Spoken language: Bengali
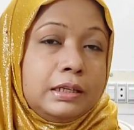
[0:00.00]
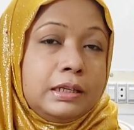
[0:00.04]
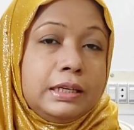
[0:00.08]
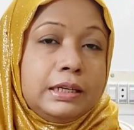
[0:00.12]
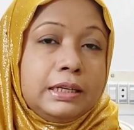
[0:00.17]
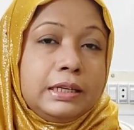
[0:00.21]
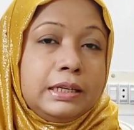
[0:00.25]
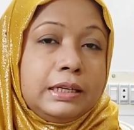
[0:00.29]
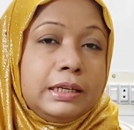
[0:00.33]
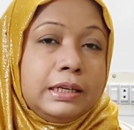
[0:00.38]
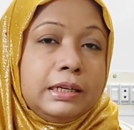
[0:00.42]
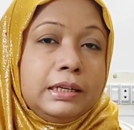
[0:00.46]

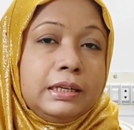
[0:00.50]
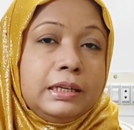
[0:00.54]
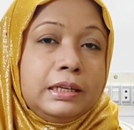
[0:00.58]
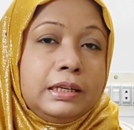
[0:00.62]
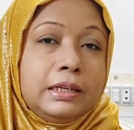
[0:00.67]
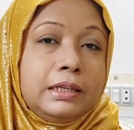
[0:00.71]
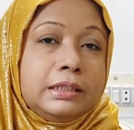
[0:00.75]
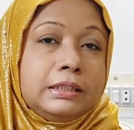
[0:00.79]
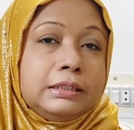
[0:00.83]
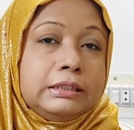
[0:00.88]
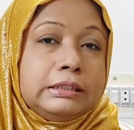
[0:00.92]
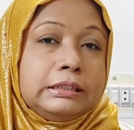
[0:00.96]
লিঙ্গের
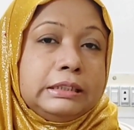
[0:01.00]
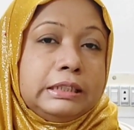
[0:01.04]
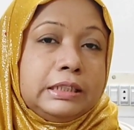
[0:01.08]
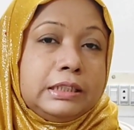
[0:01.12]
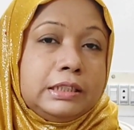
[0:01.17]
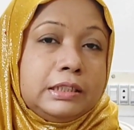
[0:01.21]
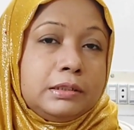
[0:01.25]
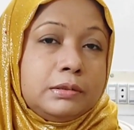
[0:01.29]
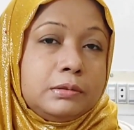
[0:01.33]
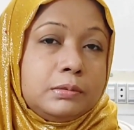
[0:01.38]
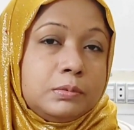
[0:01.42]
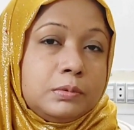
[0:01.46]
যে
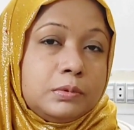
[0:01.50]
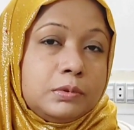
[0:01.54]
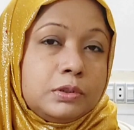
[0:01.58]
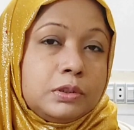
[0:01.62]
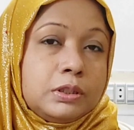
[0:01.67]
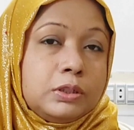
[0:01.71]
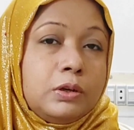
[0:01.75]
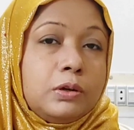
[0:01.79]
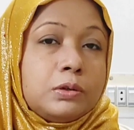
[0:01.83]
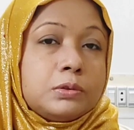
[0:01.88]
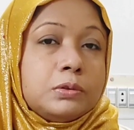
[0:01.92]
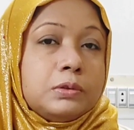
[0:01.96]

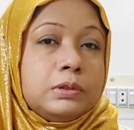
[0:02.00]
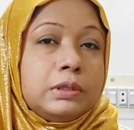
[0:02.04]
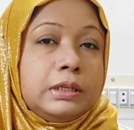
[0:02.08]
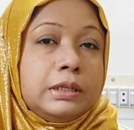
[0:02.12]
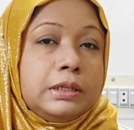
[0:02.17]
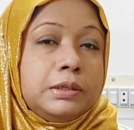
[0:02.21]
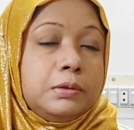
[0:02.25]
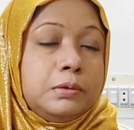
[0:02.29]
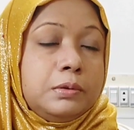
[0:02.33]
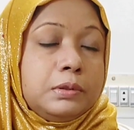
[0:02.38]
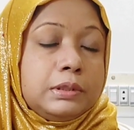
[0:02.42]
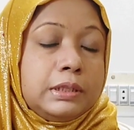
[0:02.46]

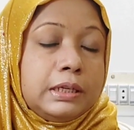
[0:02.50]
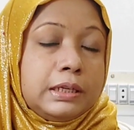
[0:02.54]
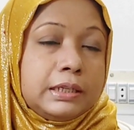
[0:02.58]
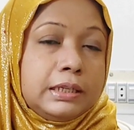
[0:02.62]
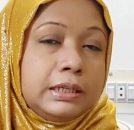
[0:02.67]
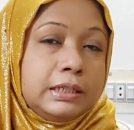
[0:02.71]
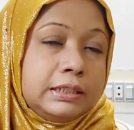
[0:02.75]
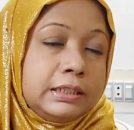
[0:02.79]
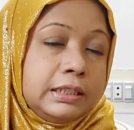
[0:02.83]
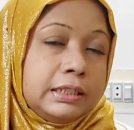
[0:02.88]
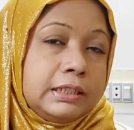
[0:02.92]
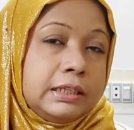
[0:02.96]
রক্তনালীগুলো
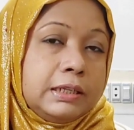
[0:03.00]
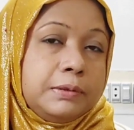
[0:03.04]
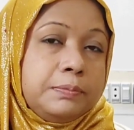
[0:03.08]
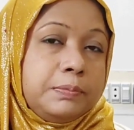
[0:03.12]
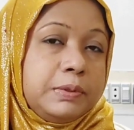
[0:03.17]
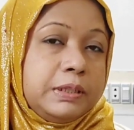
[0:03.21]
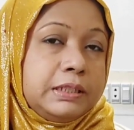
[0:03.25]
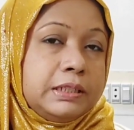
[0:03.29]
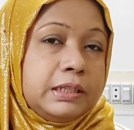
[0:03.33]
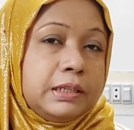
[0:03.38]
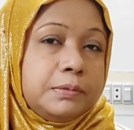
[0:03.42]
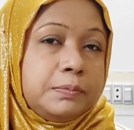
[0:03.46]
থাকে সেটাই
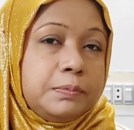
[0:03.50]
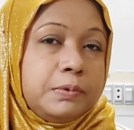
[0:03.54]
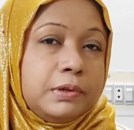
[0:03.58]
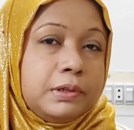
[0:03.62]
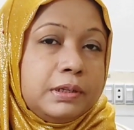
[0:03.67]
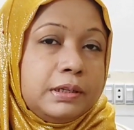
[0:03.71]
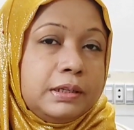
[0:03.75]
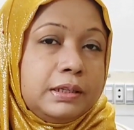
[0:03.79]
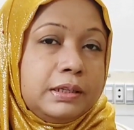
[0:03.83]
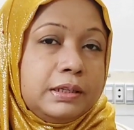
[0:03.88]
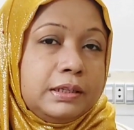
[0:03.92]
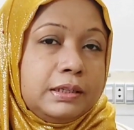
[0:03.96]
পেশার
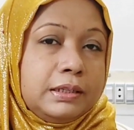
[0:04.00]
পড়ে